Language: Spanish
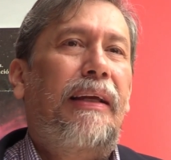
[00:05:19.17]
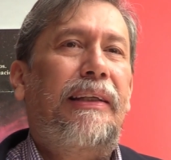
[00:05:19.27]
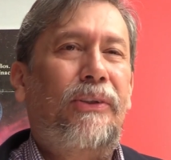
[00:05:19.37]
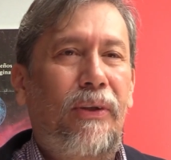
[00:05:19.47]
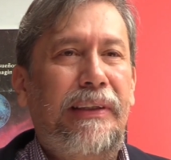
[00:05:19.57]

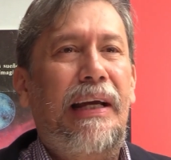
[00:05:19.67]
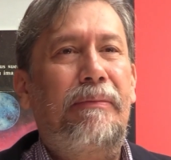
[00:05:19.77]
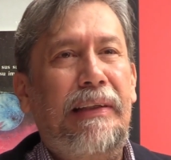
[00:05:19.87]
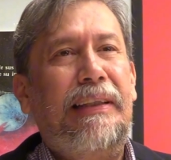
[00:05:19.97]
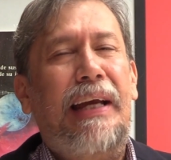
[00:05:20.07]
y son
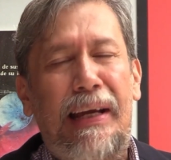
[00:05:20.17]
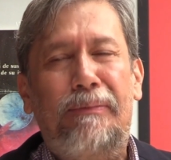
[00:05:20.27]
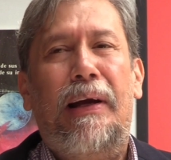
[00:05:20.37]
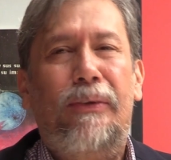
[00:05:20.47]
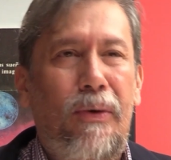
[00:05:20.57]
temas que,
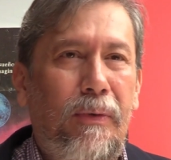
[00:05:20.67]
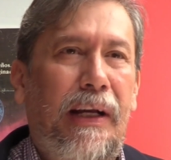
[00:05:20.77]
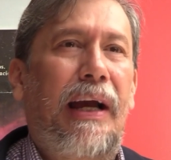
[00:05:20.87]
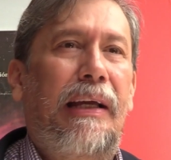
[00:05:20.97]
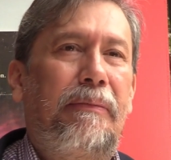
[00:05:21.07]
bueno, como la
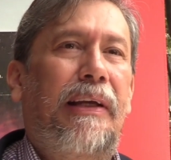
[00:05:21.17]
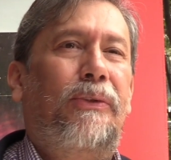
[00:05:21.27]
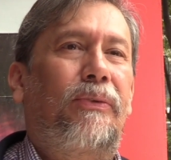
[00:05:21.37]
academia es